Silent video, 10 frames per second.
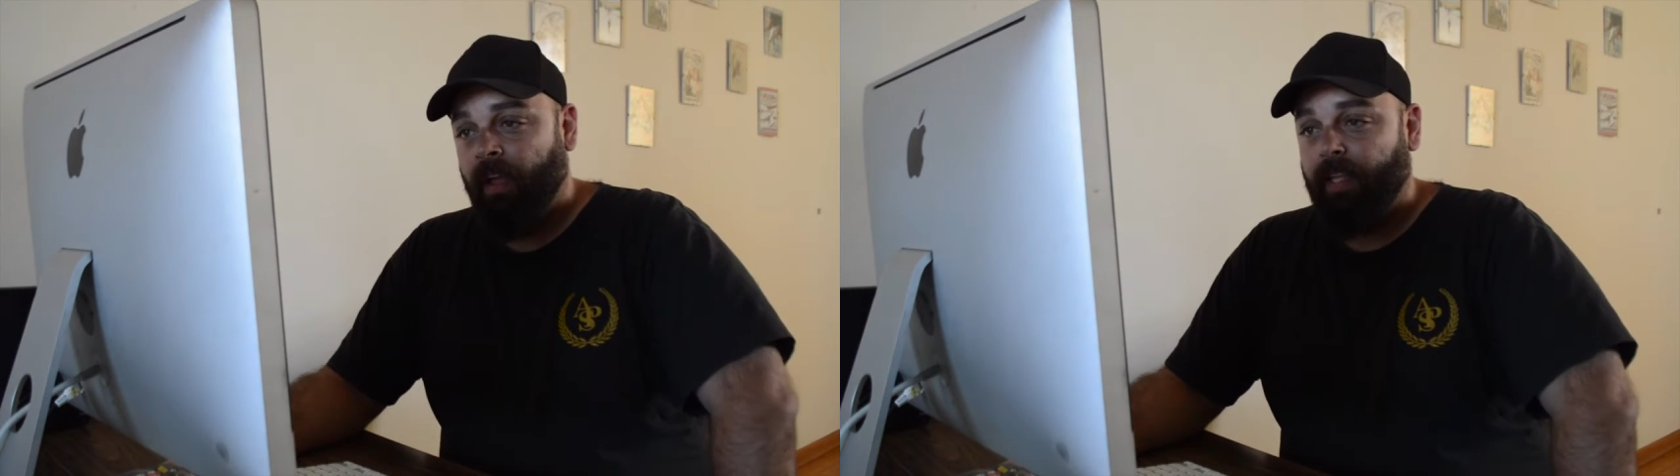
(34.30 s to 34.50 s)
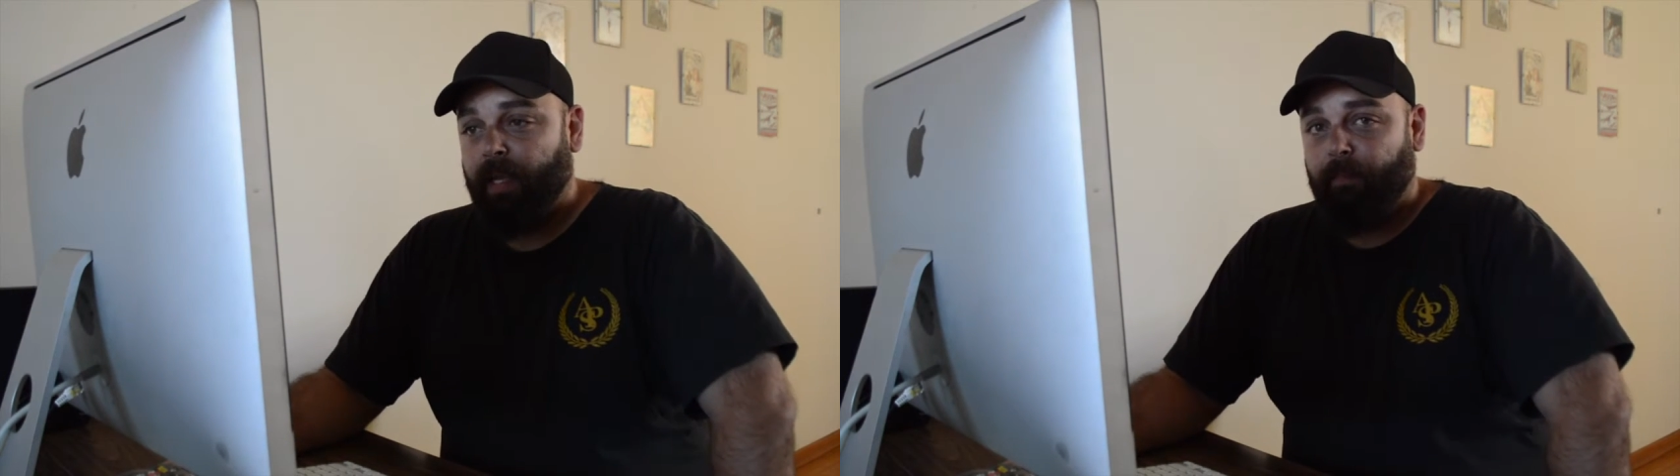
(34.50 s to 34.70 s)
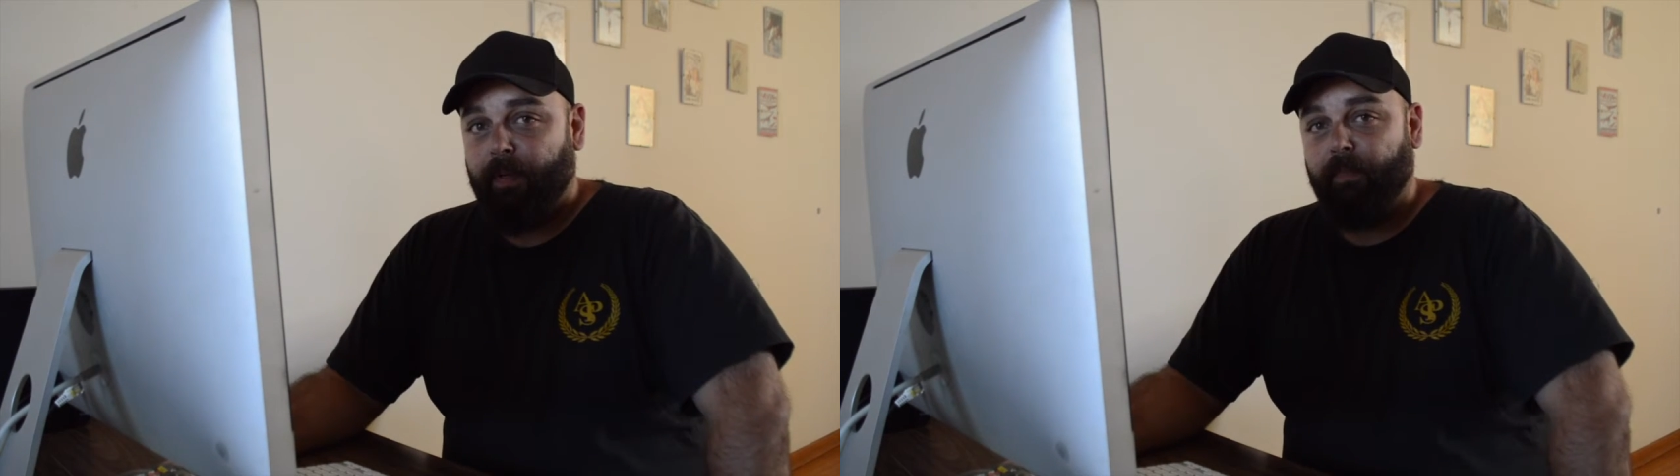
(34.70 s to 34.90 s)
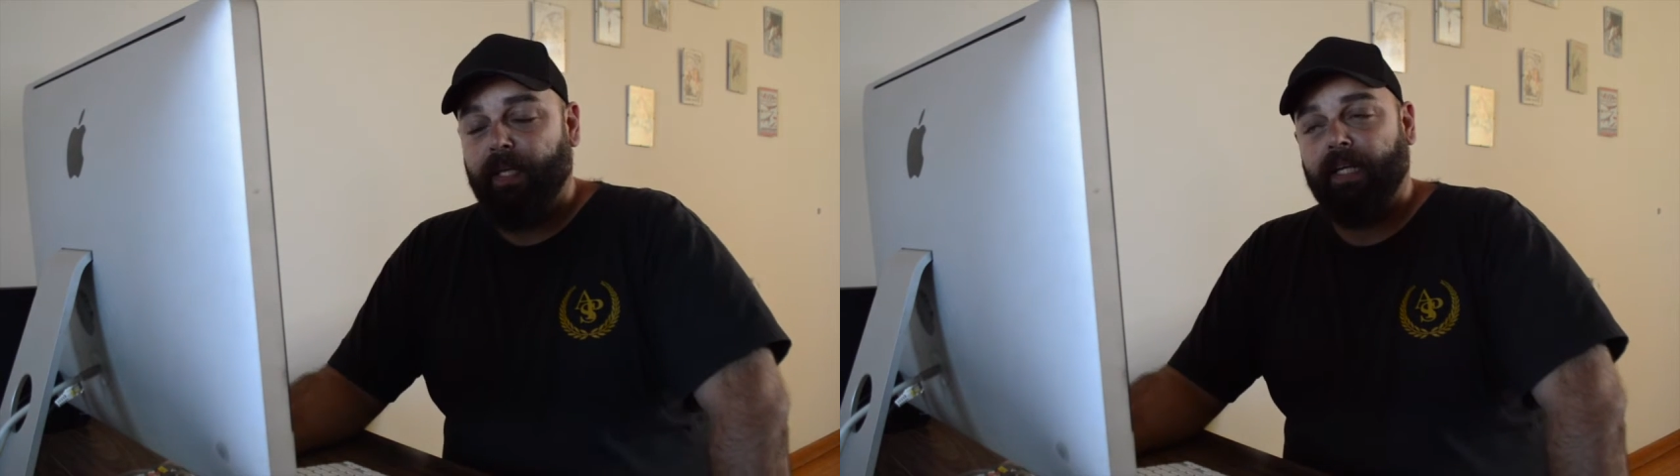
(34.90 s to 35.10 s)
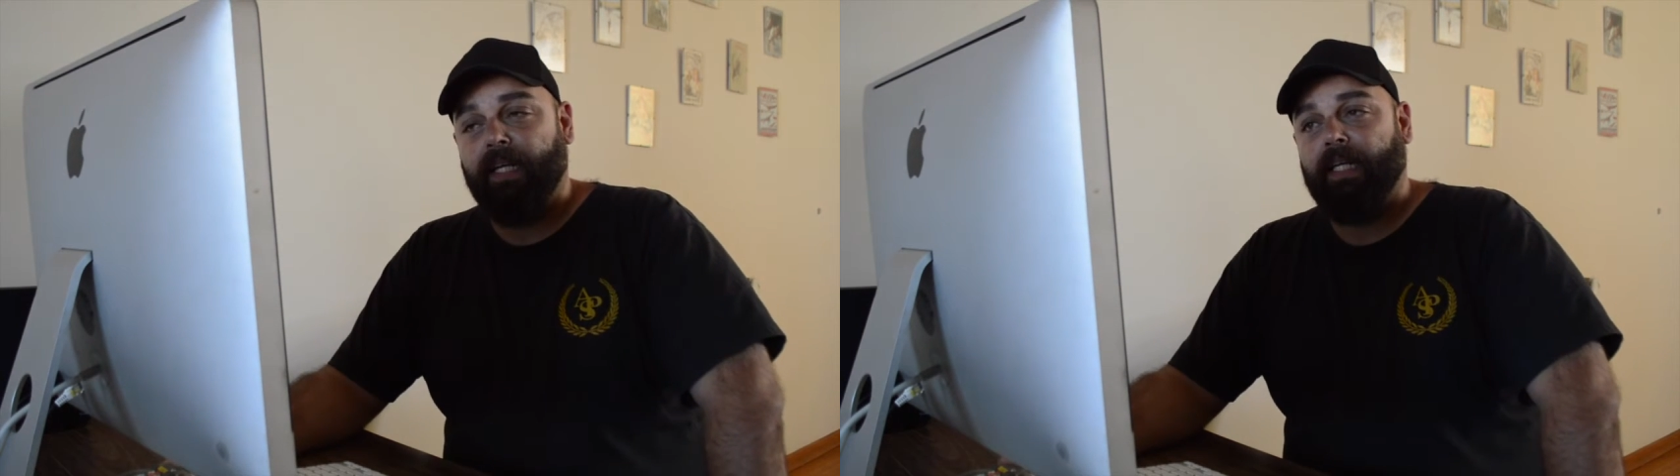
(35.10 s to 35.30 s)
e a
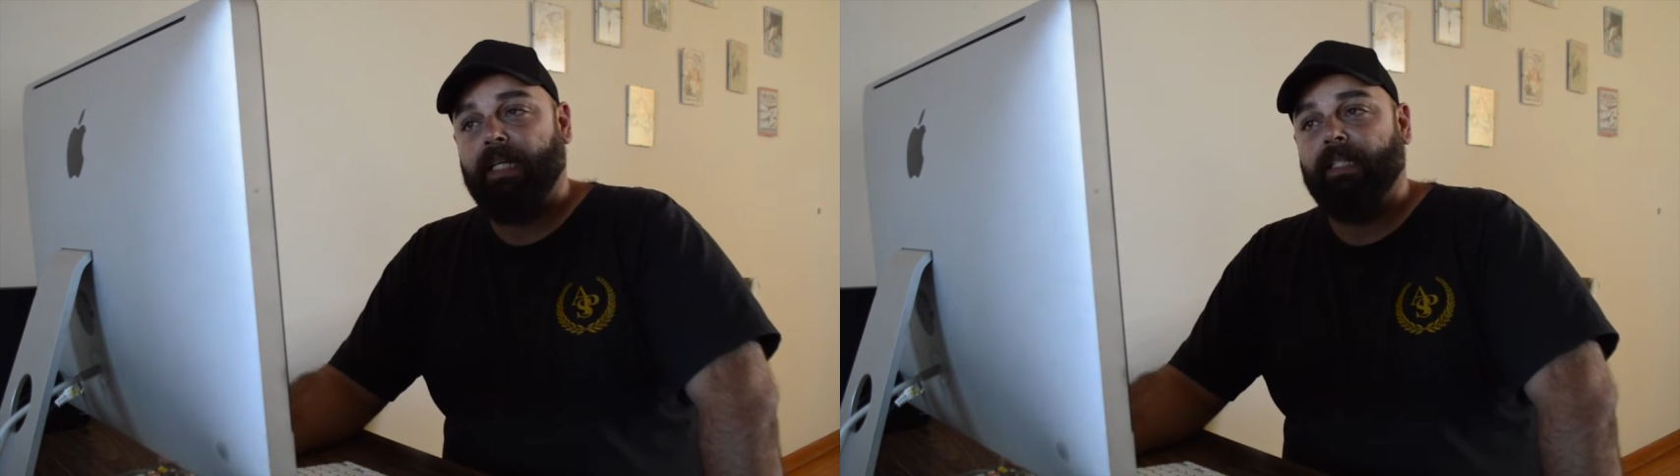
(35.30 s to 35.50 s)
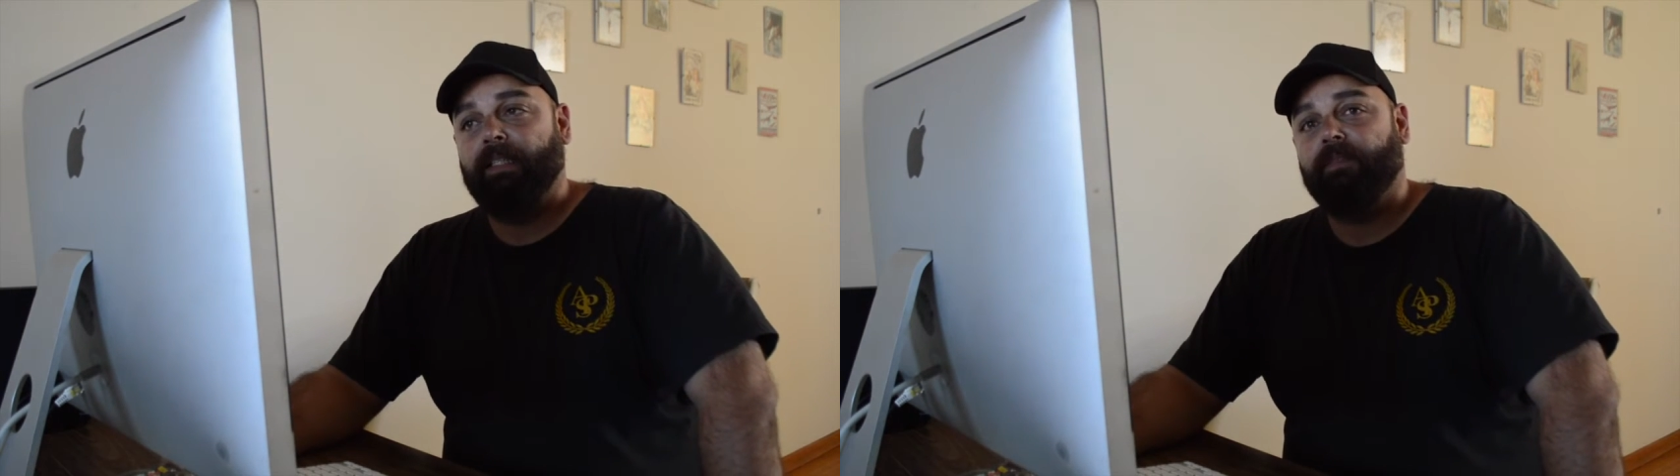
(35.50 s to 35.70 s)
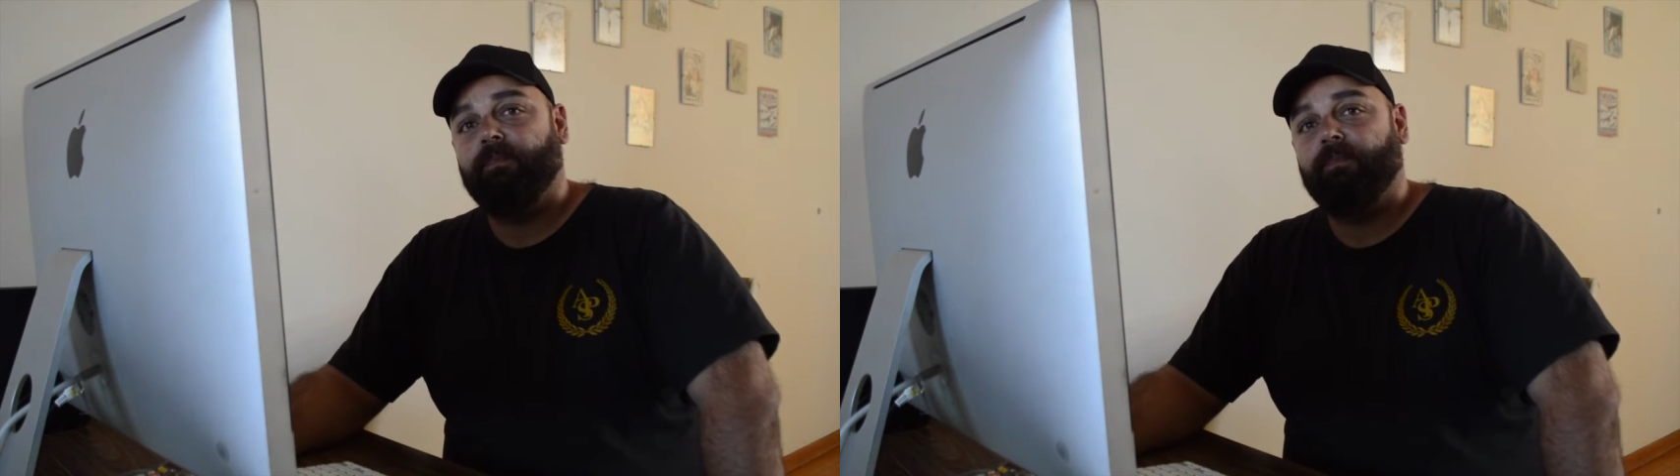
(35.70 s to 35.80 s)
primeira